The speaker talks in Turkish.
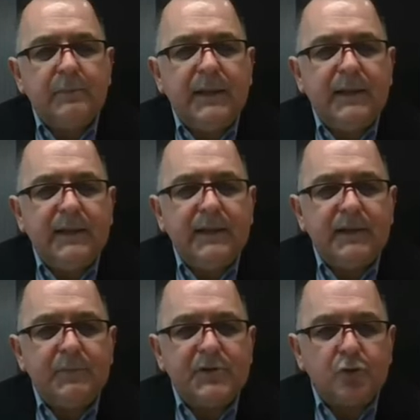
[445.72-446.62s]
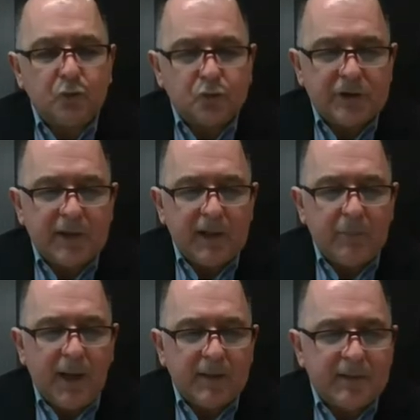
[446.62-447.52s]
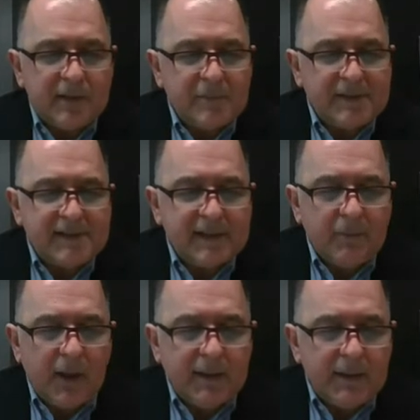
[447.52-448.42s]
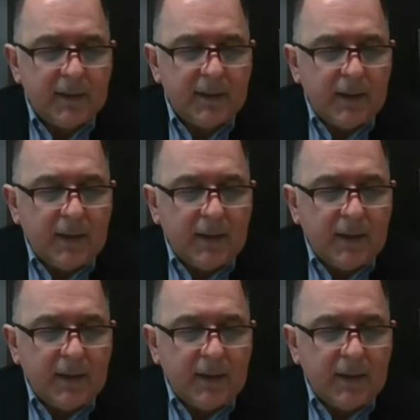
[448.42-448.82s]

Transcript: 2020 sonuçlarına baktığımız zaman